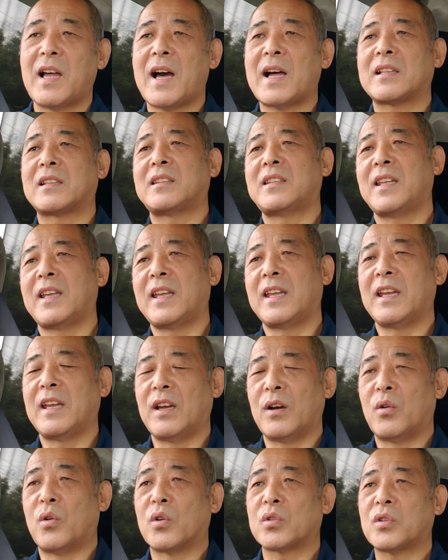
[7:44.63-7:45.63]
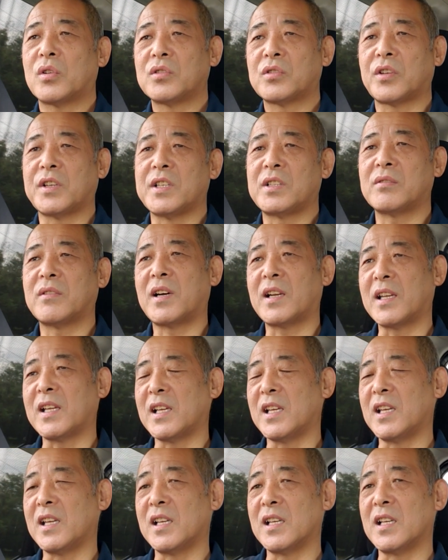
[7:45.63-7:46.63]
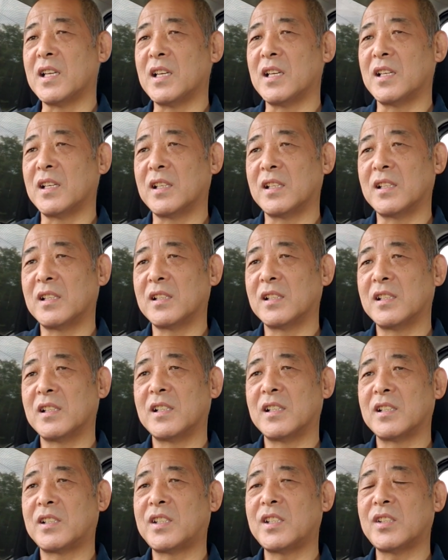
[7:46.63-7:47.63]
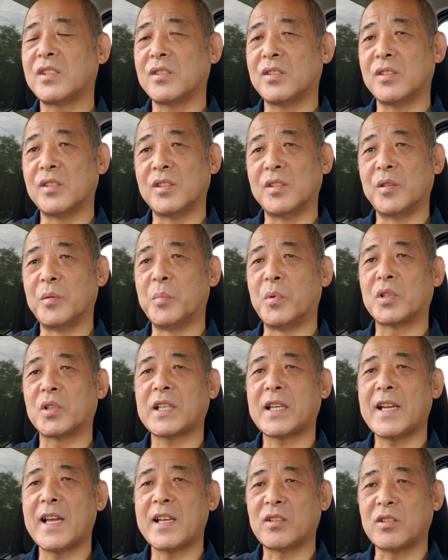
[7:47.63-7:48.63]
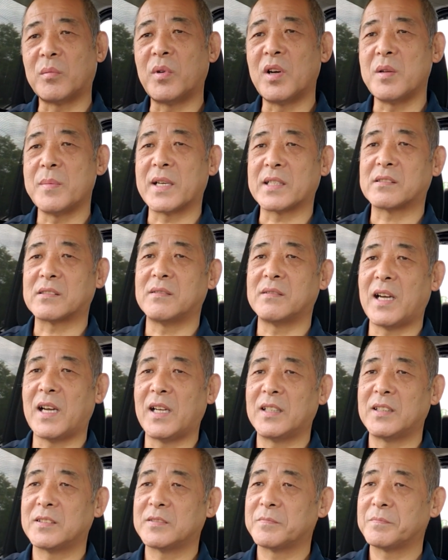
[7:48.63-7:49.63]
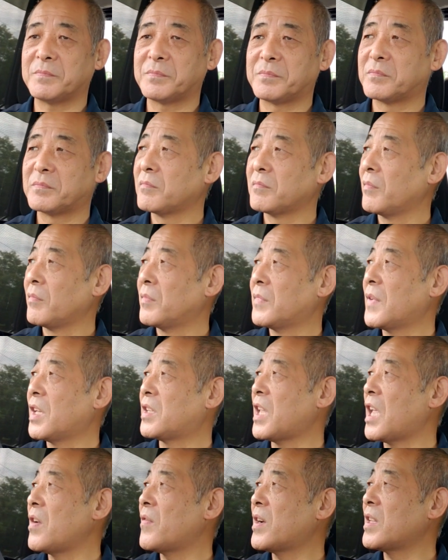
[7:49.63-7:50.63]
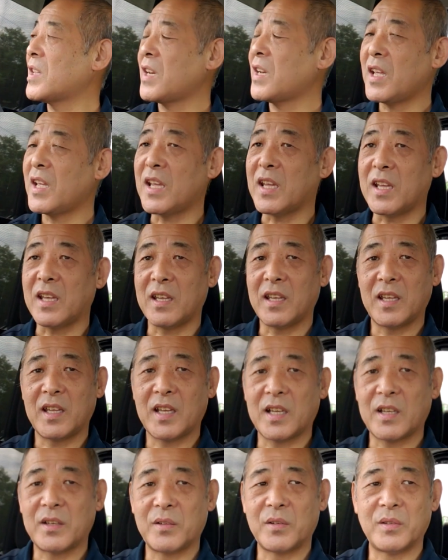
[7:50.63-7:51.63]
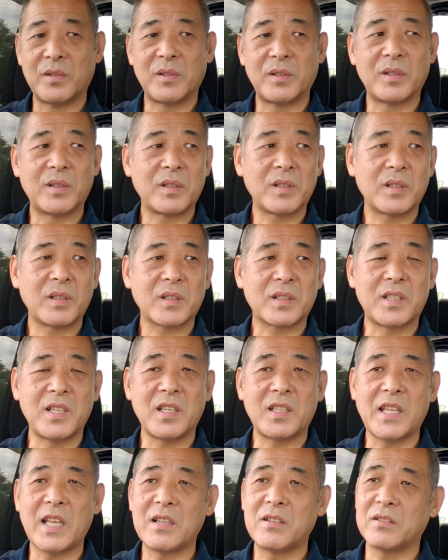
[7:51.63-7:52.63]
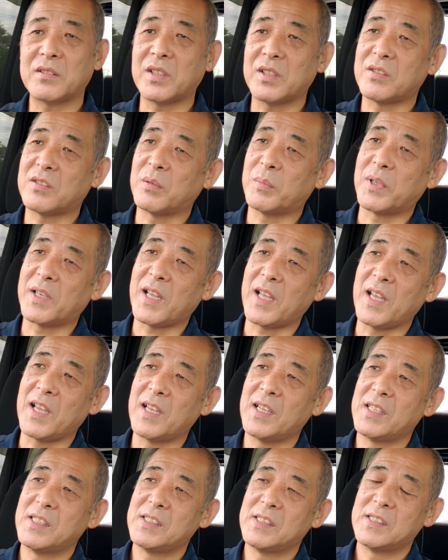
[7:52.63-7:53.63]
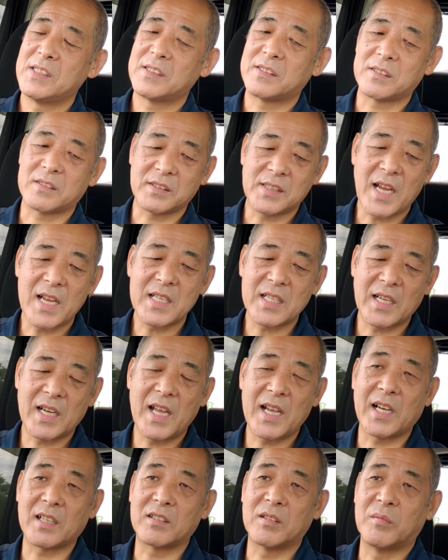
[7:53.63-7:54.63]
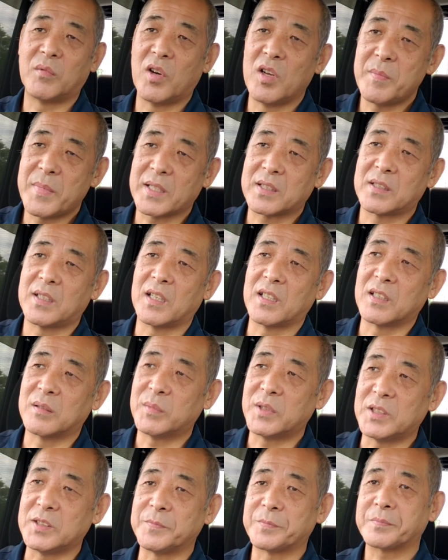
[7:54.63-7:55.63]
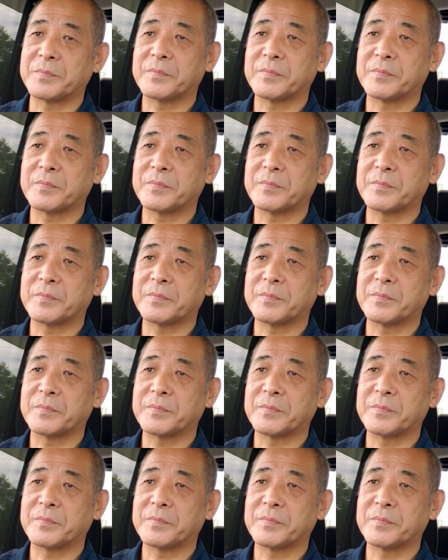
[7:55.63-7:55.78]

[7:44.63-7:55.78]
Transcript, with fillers: あって、ほとんどの人はね、地図持たないと思いますわ。で、電話でね、あの、聞いていくっていう人もね、少ないんじゃないかと思いますけれども。